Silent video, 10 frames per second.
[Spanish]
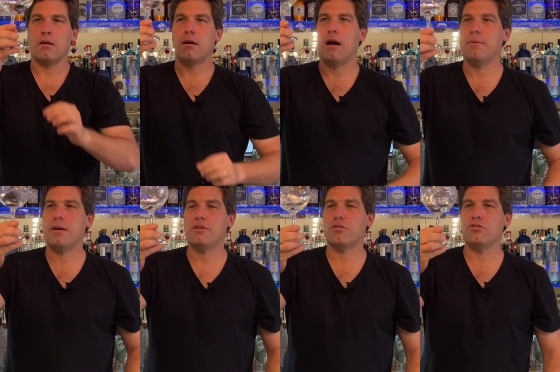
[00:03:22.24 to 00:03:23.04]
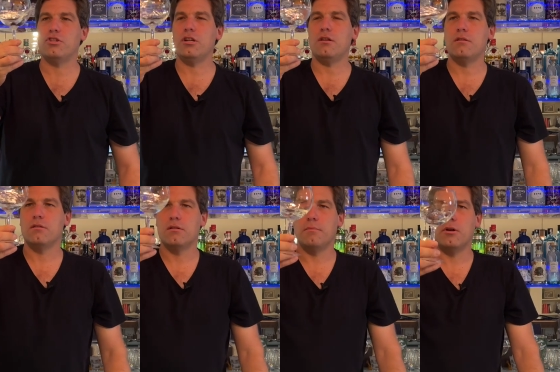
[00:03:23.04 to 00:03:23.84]
Aviation Gin
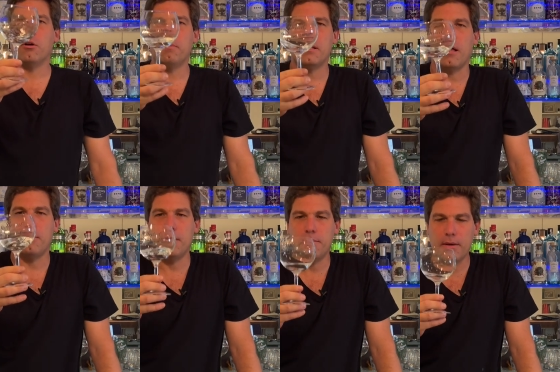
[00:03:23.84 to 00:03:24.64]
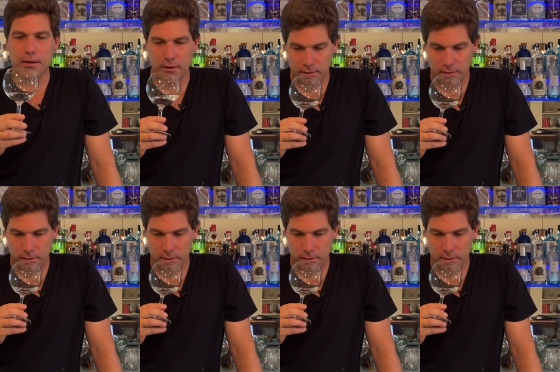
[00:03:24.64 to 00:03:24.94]
en mi copita de Britvic.